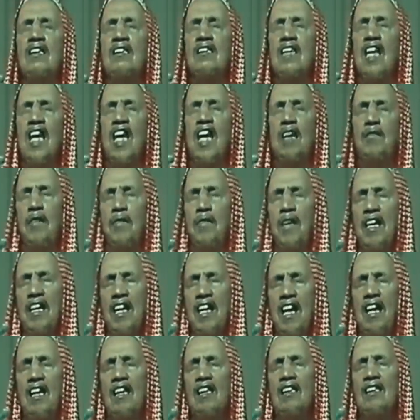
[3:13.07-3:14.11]
رأى أبا
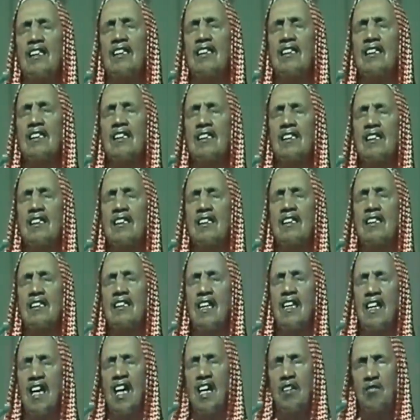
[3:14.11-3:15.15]
بكرة
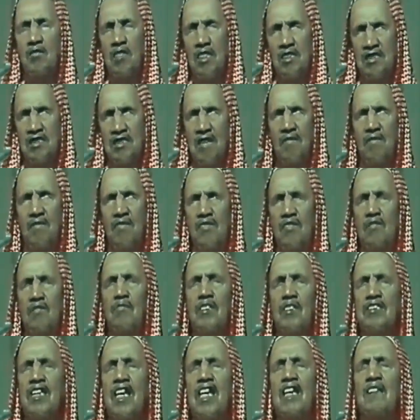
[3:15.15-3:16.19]
ركع من الصف
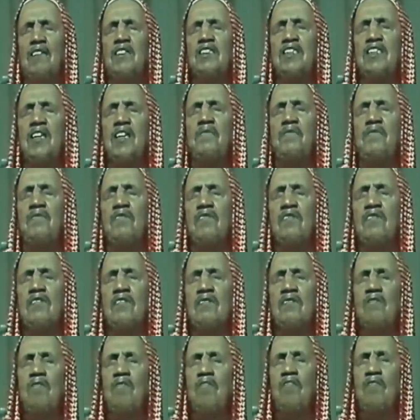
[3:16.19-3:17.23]
ثم دخل في الصف
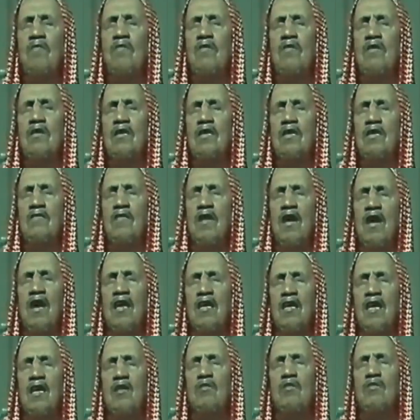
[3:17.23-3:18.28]

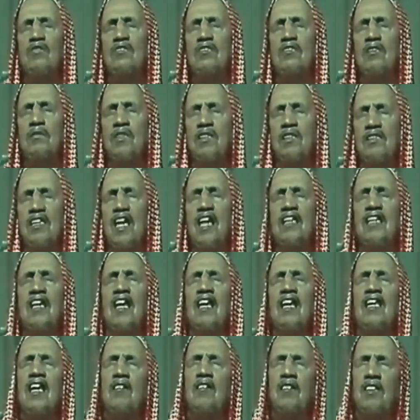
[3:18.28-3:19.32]
فقال له النبي صلى الله عليه وسلم
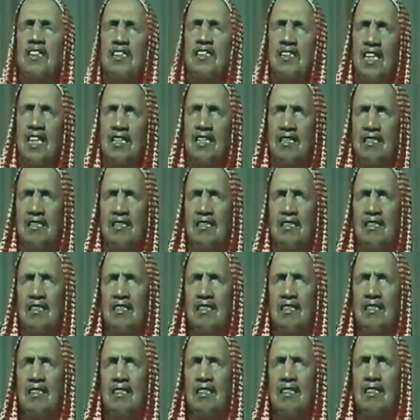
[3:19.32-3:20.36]
زادك الله حرصا
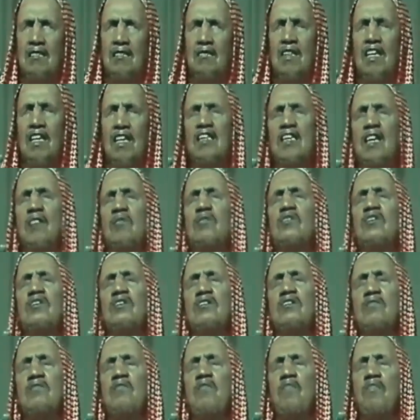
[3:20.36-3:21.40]
ولا تعود
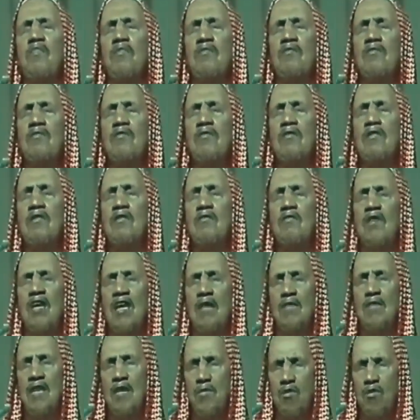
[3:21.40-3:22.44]

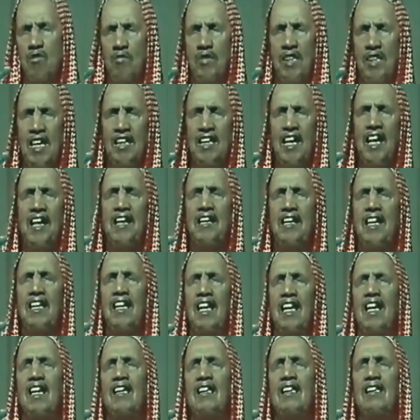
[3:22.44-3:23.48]
ولم يأمره بقضاء
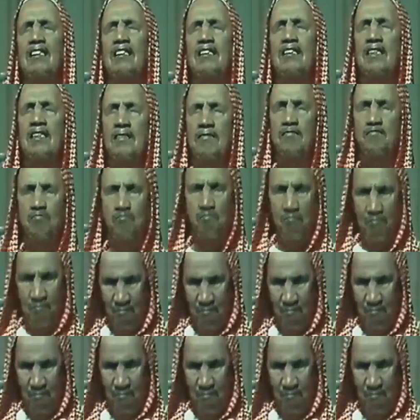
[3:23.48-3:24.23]
الركعة نعم